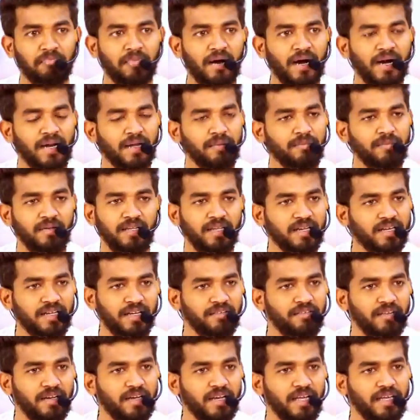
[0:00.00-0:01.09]
மனம்
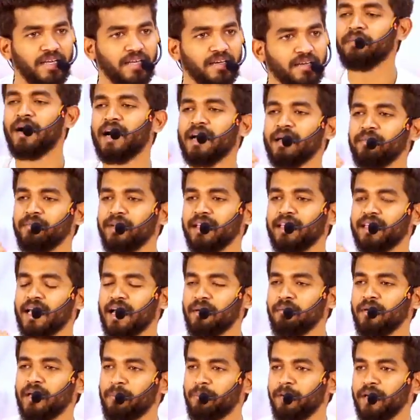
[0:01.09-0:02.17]
நிற்கவில்லை மனம்
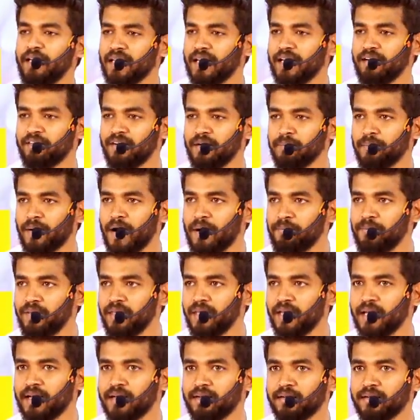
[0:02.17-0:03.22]
நிற்காம எப்படி இறைவனை பார்ப்பீங்க